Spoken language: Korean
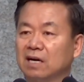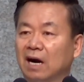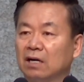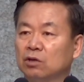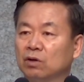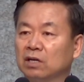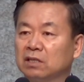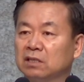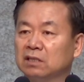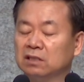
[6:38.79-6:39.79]

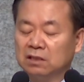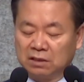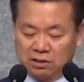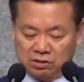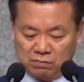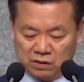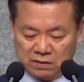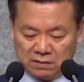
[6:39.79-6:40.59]
강요하기 시작했습니다.